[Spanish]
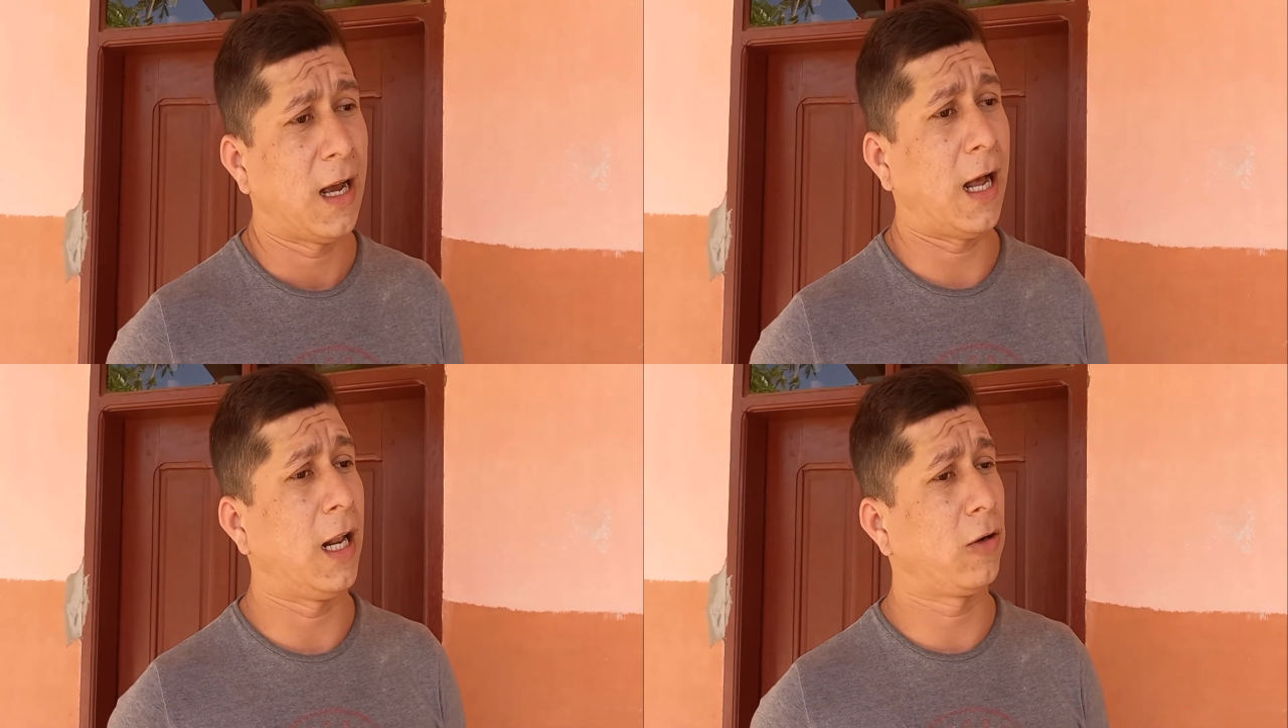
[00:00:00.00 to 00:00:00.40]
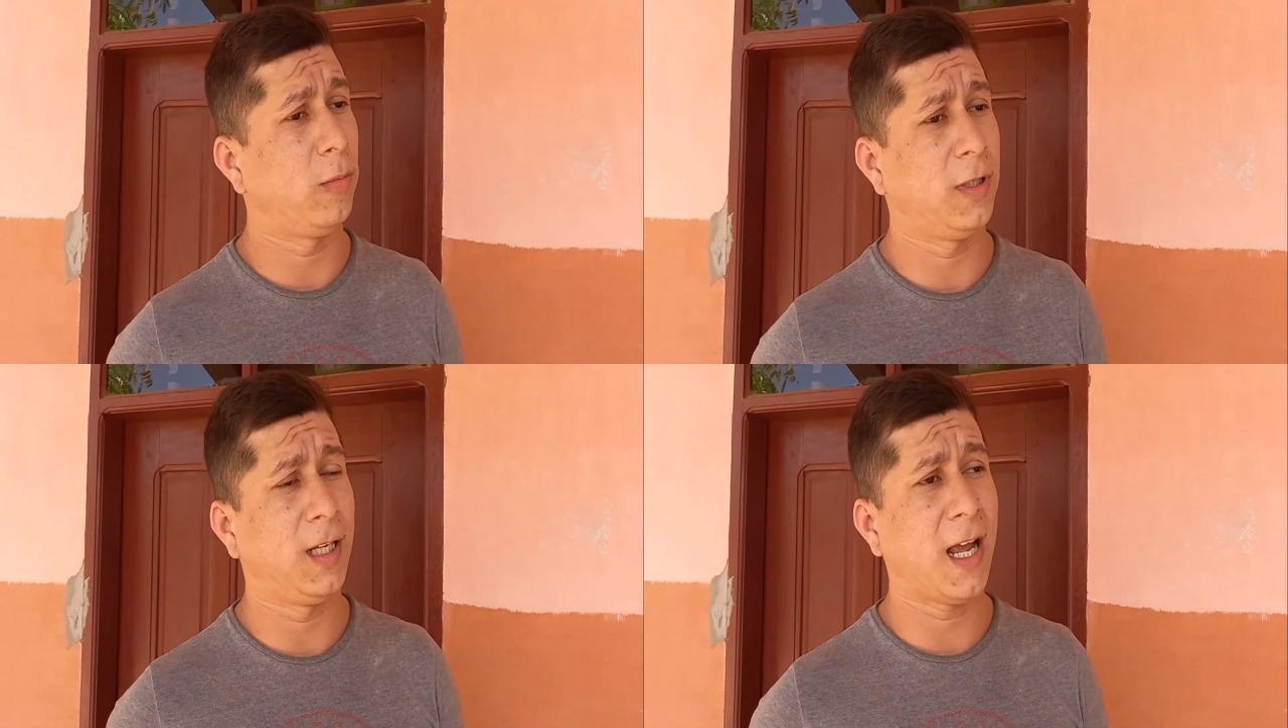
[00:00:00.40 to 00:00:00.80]
a las
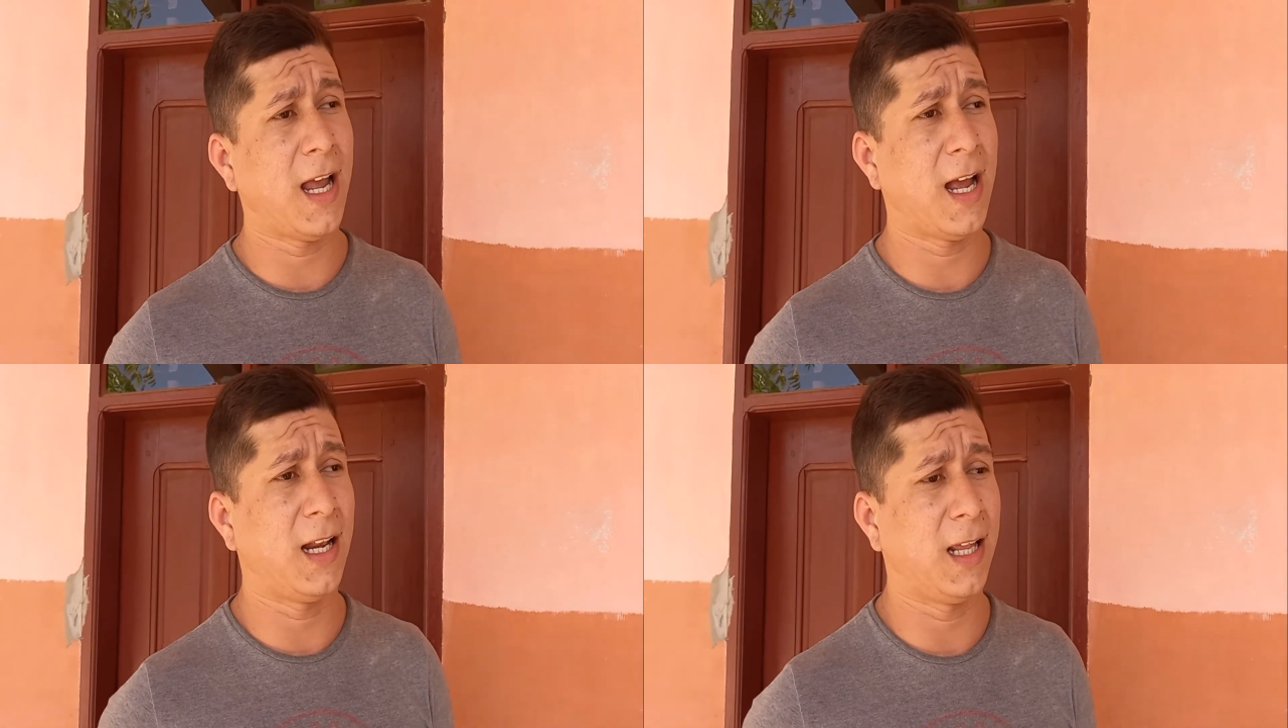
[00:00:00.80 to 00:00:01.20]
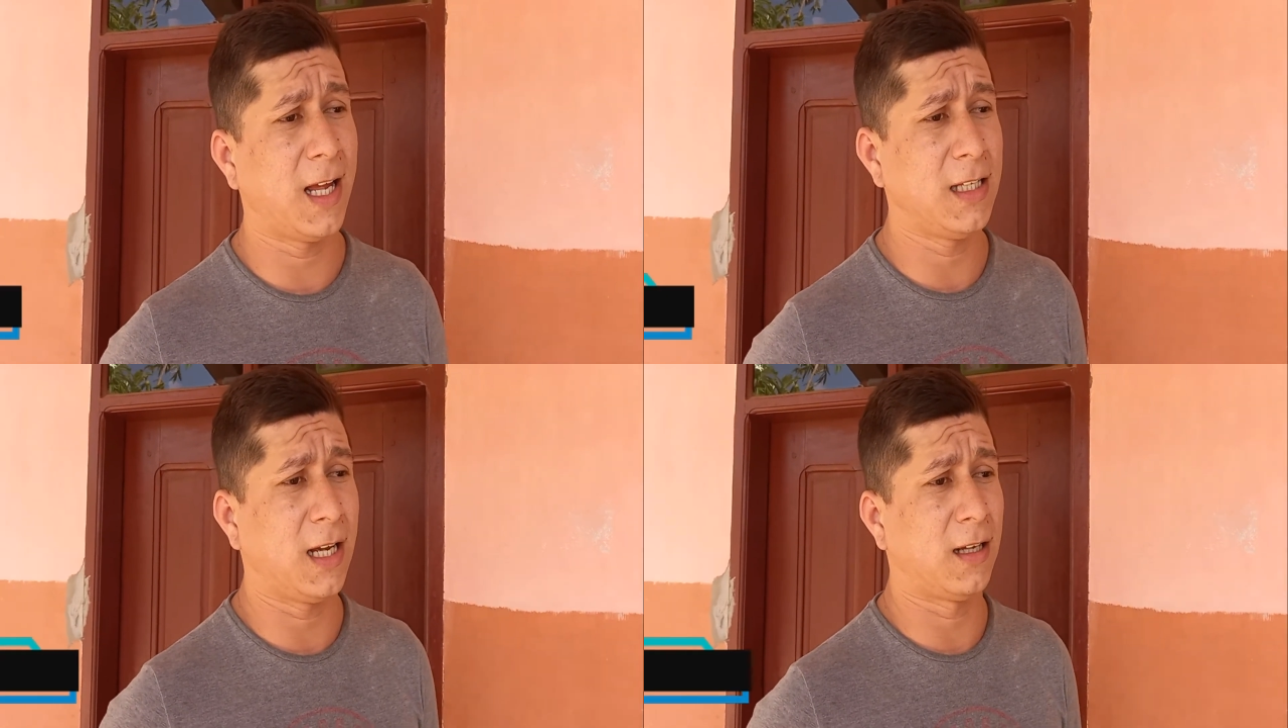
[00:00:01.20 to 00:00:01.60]
comunidades
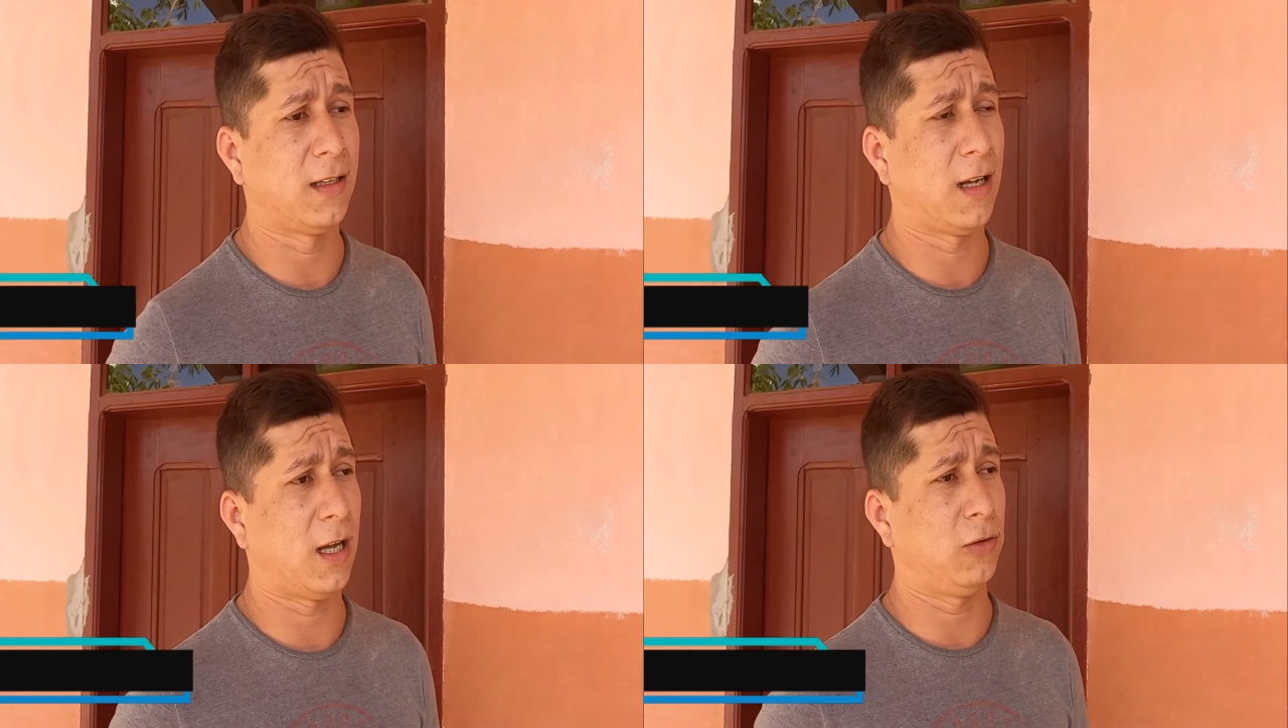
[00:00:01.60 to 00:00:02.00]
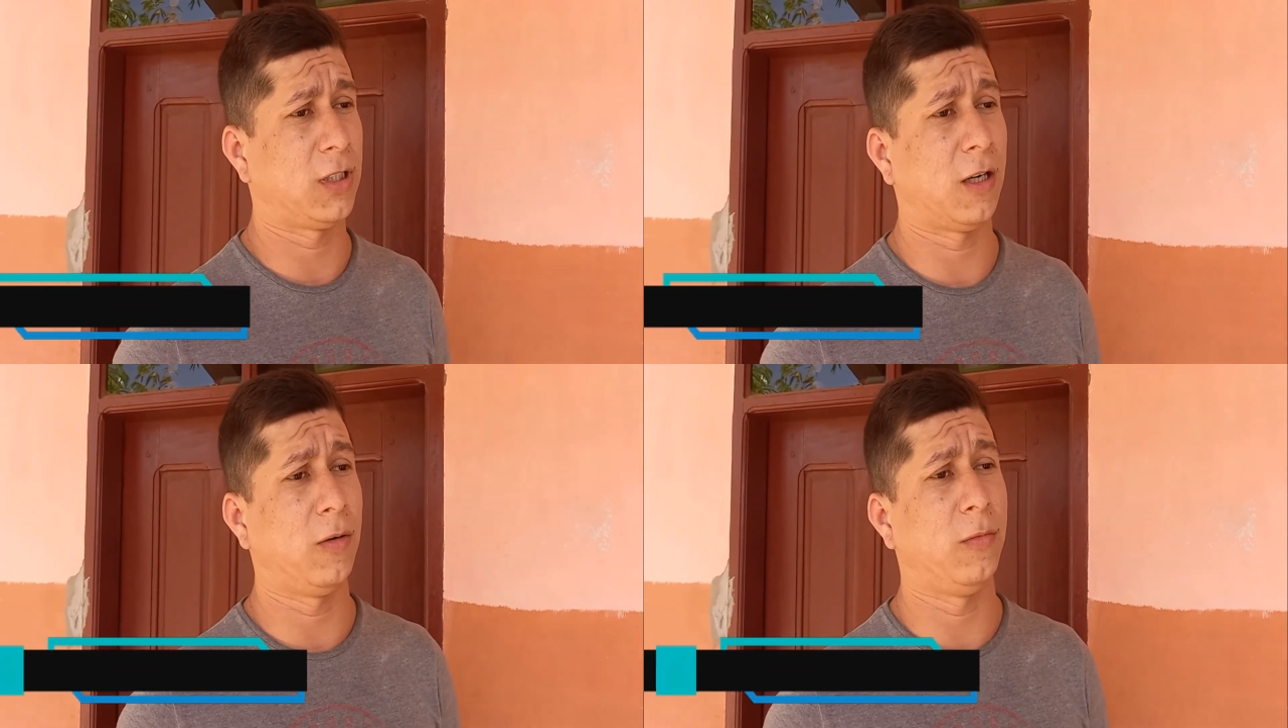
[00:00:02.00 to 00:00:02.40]
aledañas, a
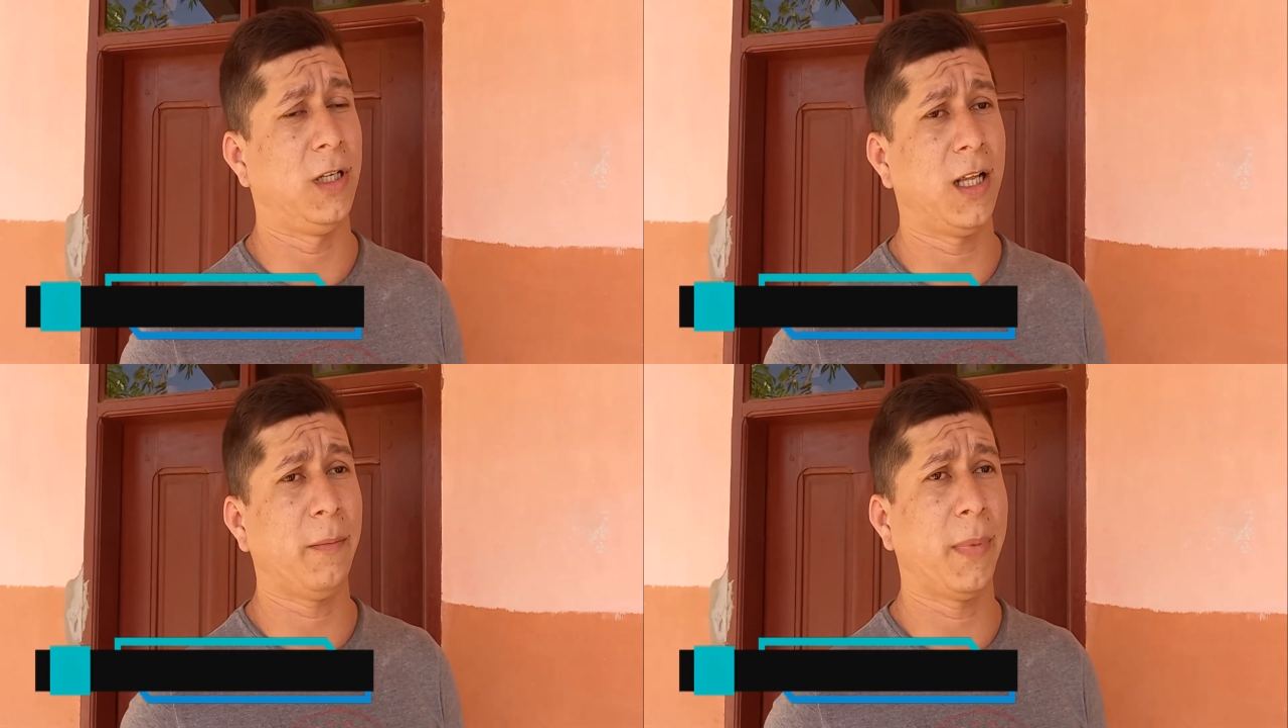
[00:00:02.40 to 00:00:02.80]
nuestra comunidad,